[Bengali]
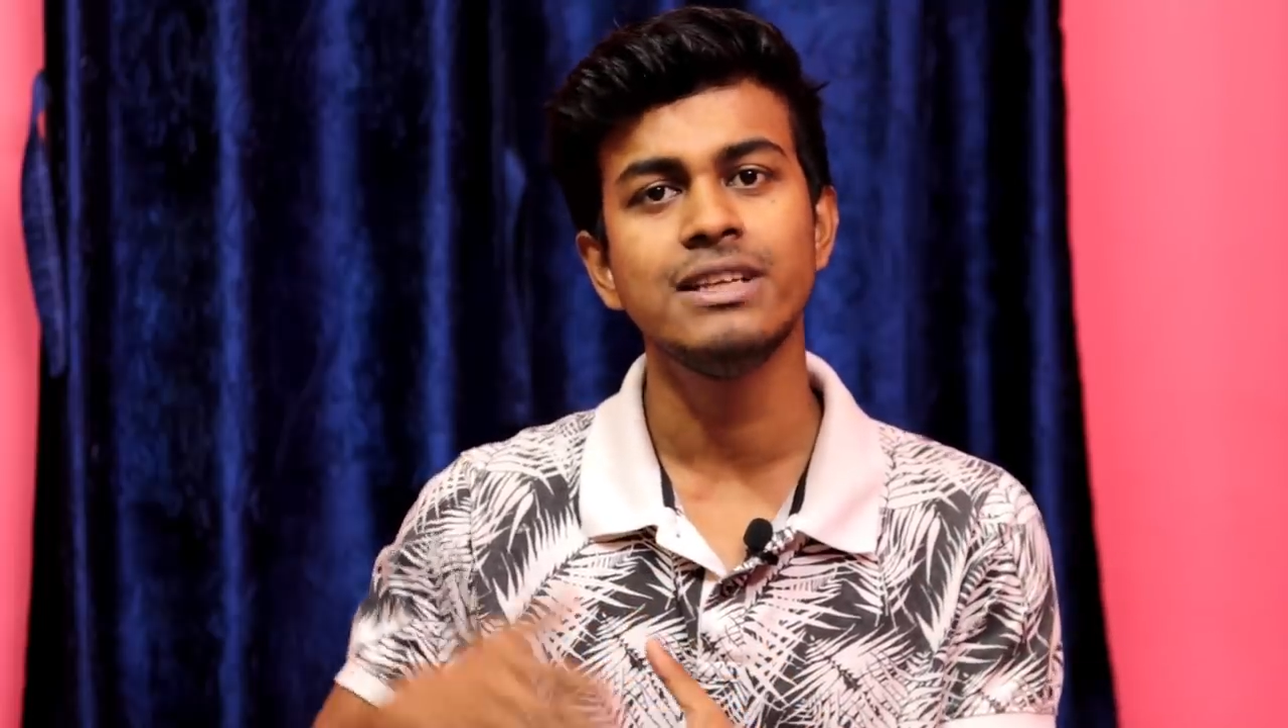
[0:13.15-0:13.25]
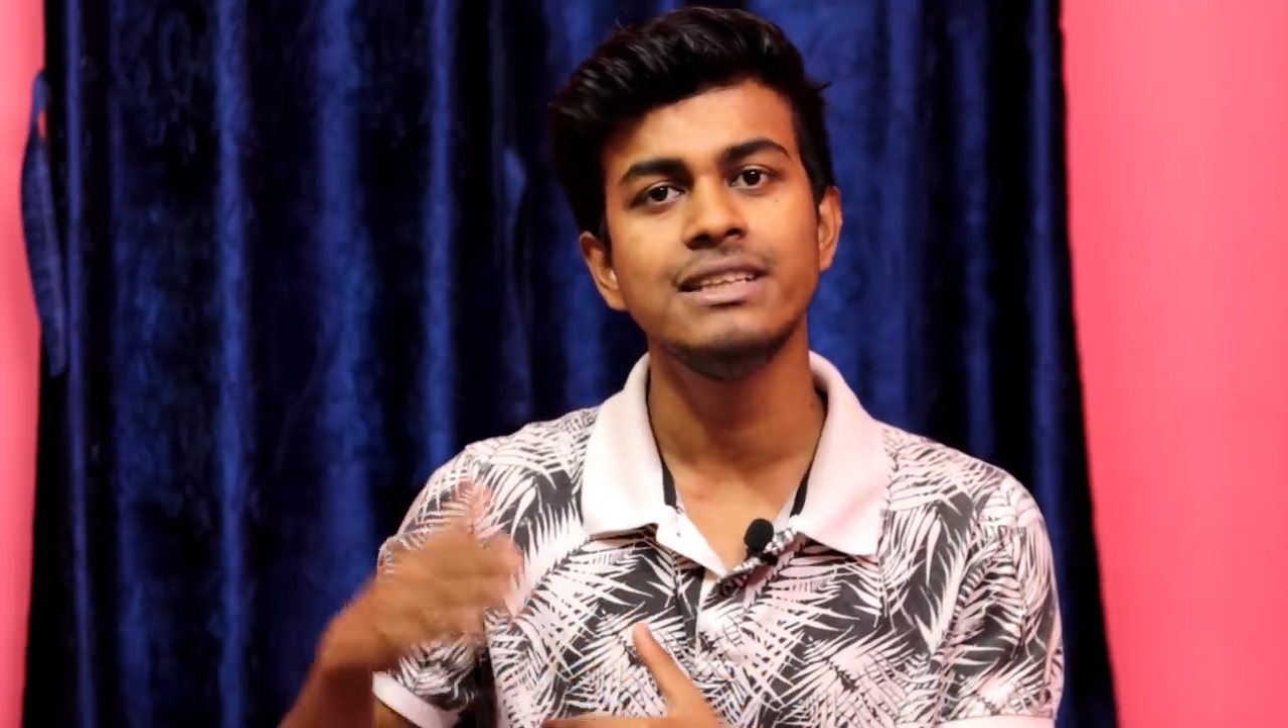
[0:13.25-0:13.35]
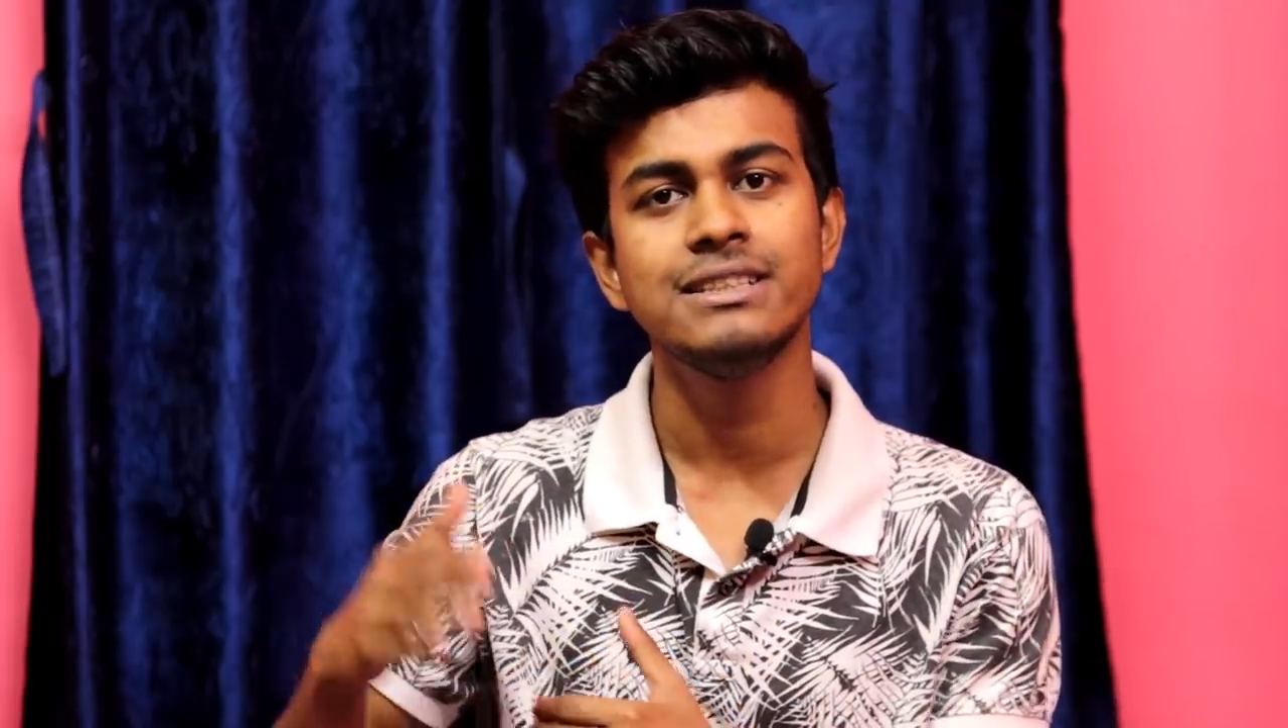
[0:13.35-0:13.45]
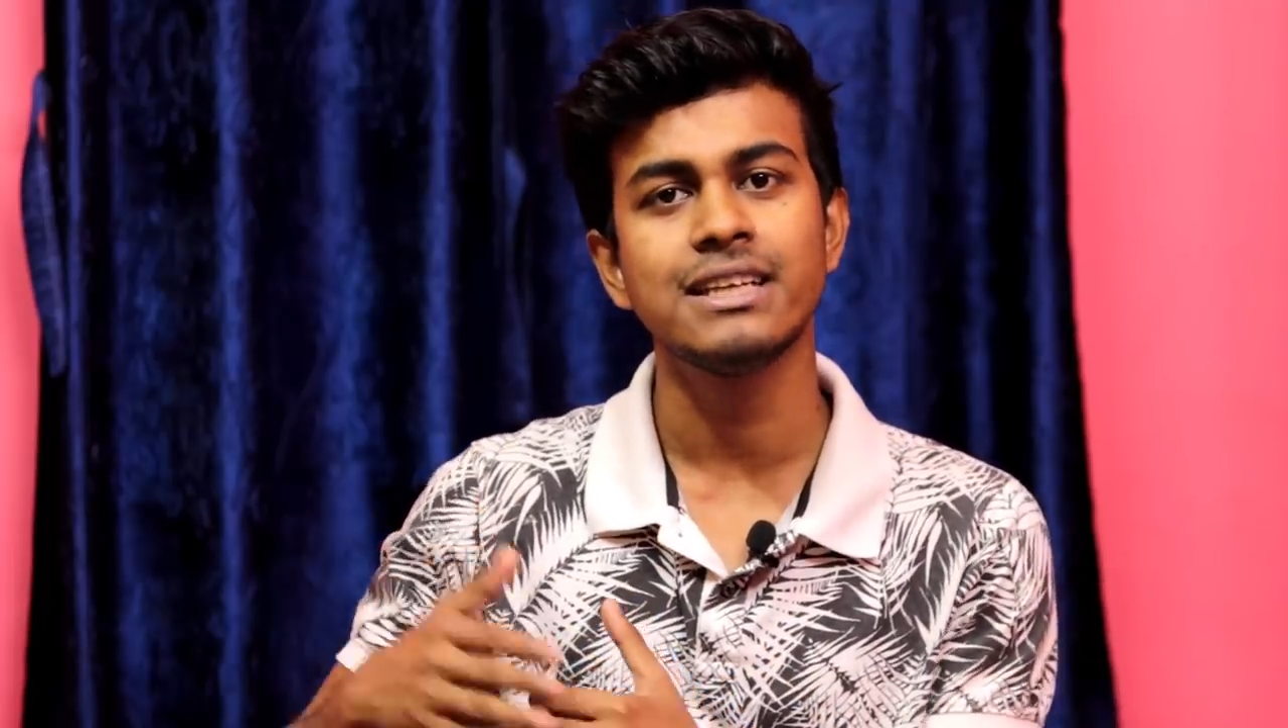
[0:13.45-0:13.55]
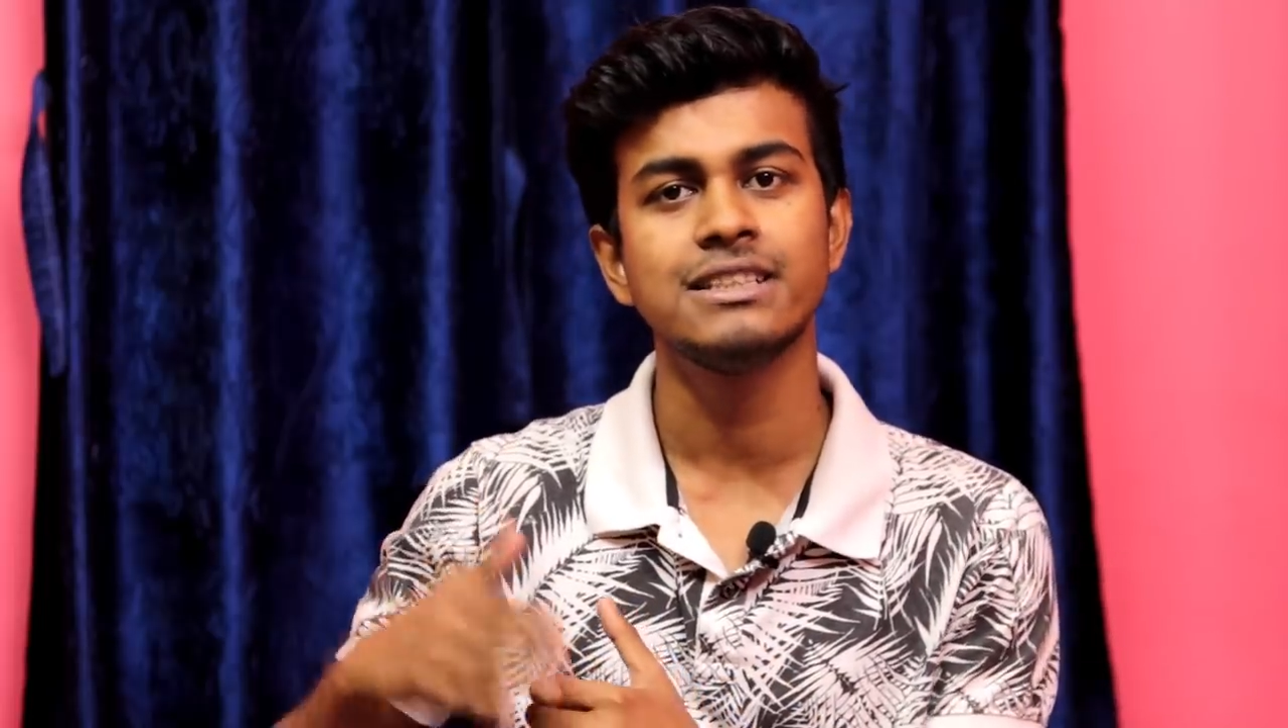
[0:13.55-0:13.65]

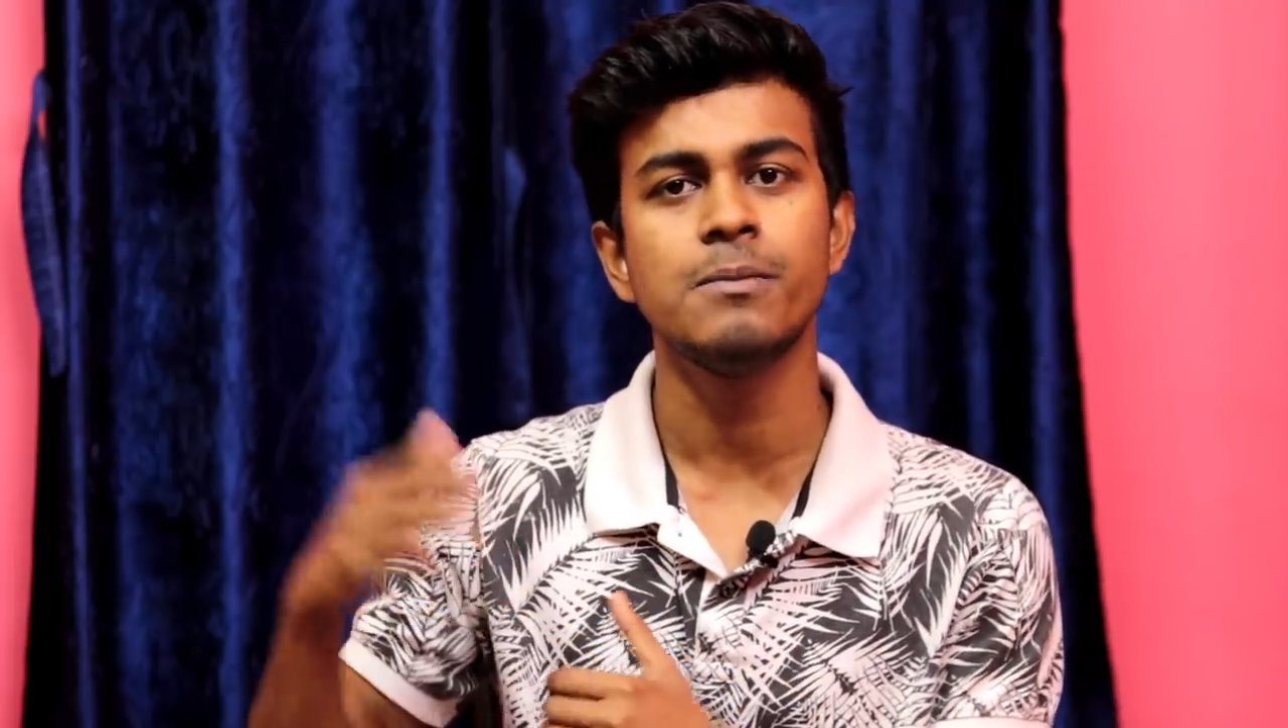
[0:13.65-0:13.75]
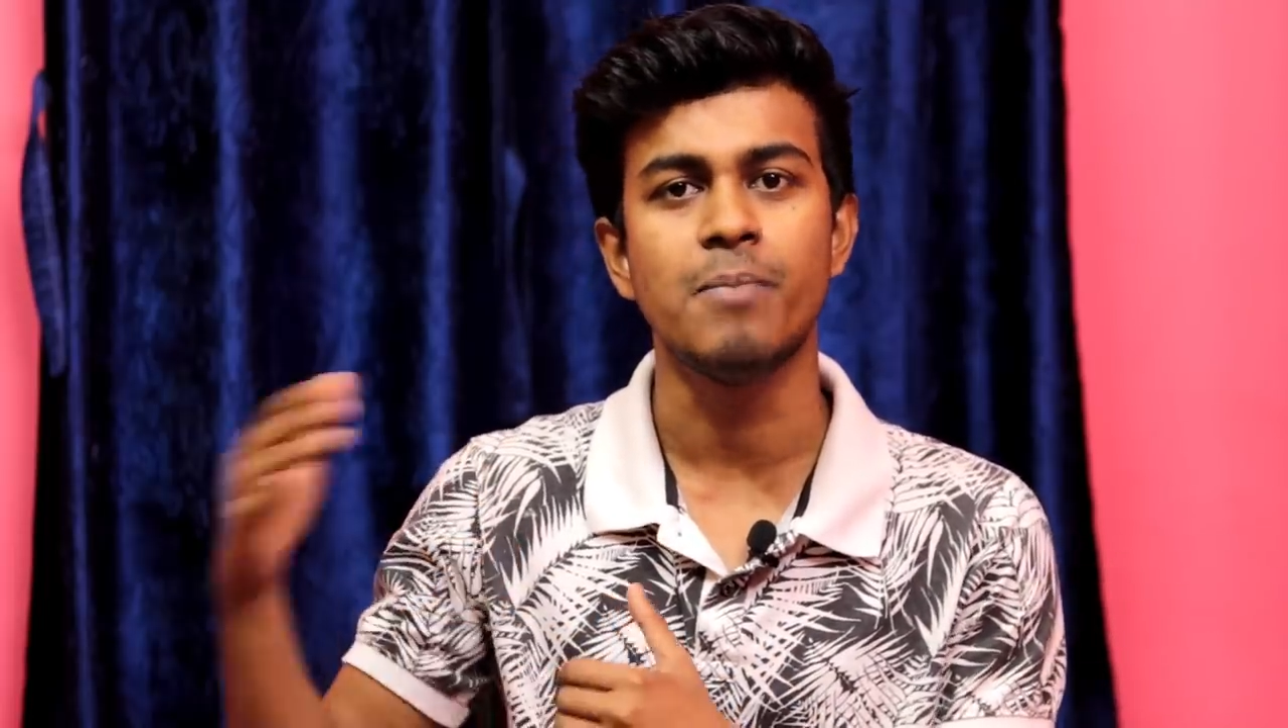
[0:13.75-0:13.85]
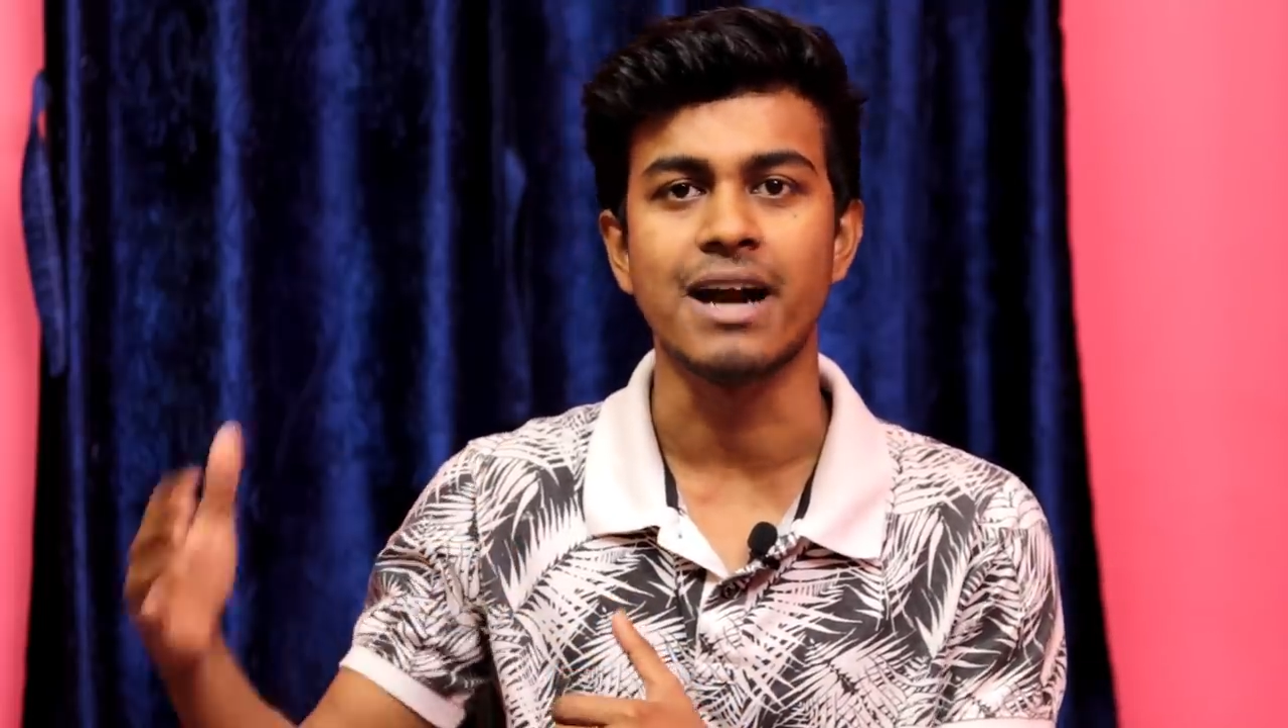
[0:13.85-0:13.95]
দিন যাচ্ছে